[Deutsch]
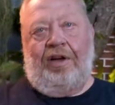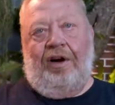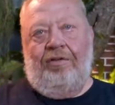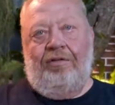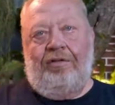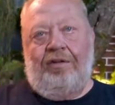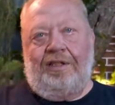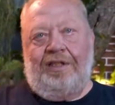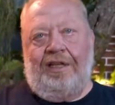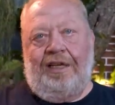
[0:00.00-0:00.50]

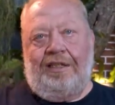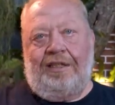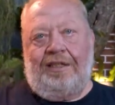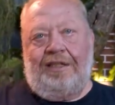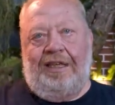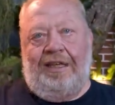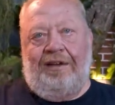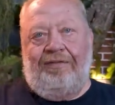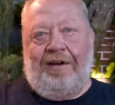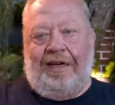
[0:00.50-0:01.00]
Auge
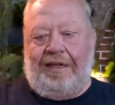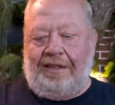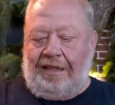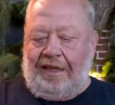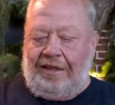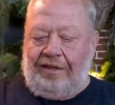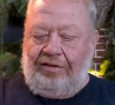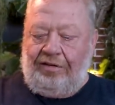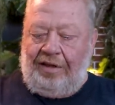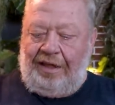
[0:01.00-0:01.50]
setzen. Ich weiß
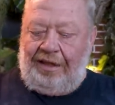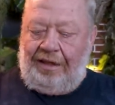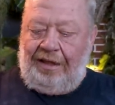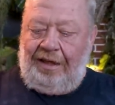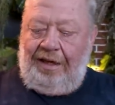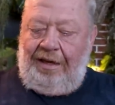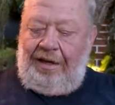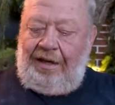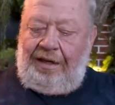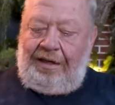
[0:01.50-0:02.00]
also nicht,
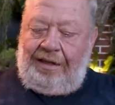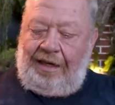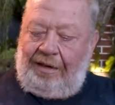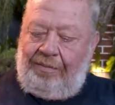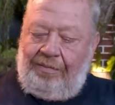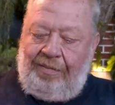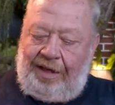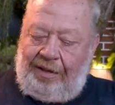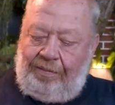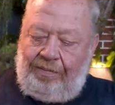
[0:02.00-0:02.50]

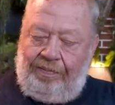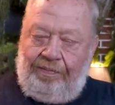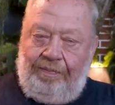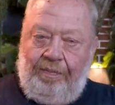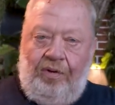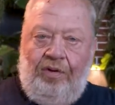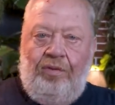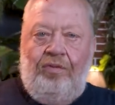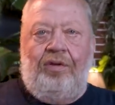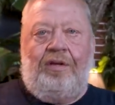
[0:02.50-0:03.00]
das mit
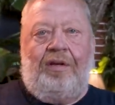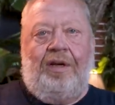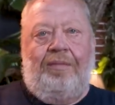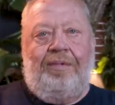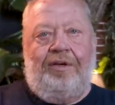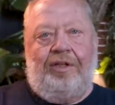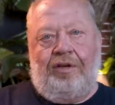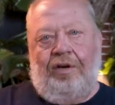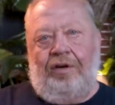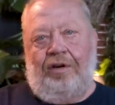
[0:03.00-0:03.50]
Blut
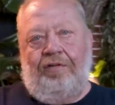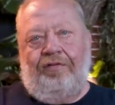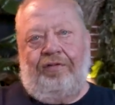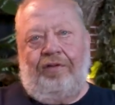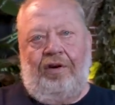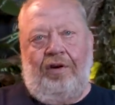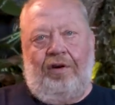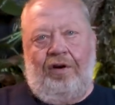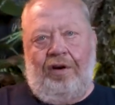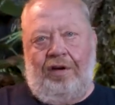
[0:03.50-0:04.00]
habe ich schon oft
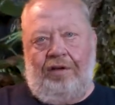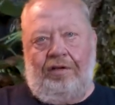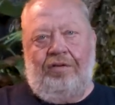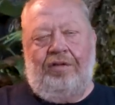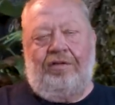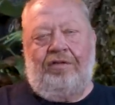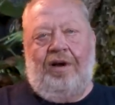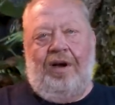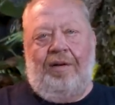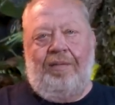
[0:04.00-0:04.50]
gehört
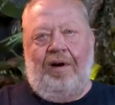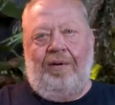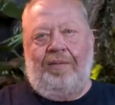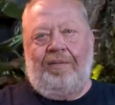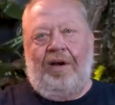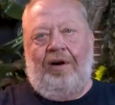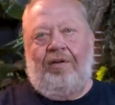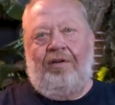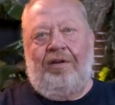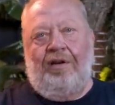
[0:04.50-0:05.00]
und so, aber ob
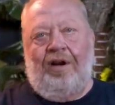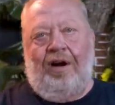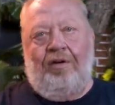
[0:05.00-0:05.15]
der auch ein